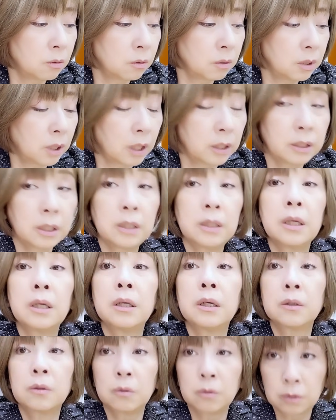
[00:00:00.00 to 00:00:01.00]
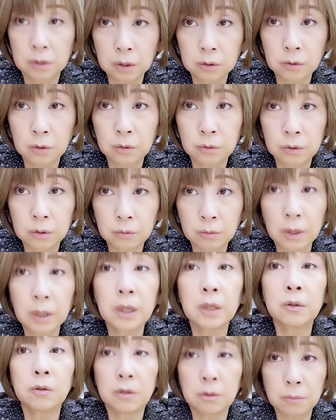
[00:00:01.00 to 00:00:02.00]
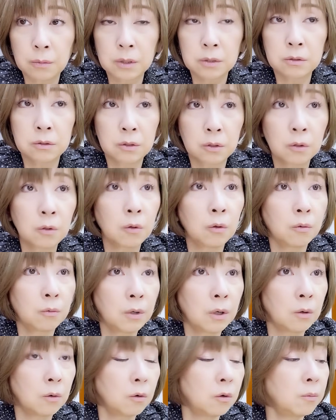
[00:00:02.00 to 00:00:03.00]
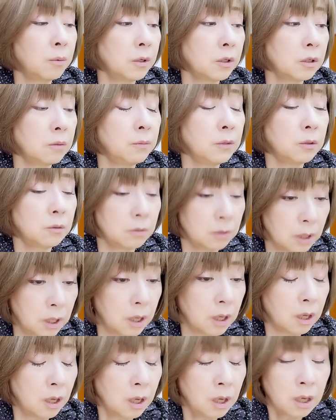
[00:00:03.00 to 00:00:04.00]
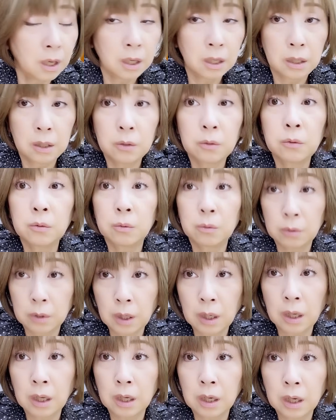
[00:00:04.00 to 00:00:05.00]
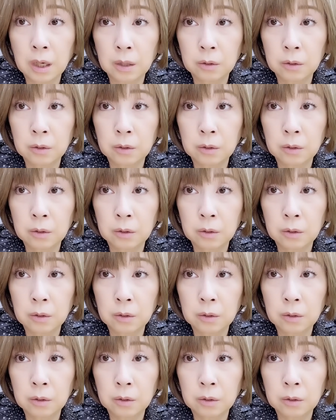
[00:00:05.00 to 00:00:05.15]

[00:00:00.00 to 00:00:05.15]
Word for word: やっていただこうかというふうに分けておりますので、今日は大場久美子で行くので、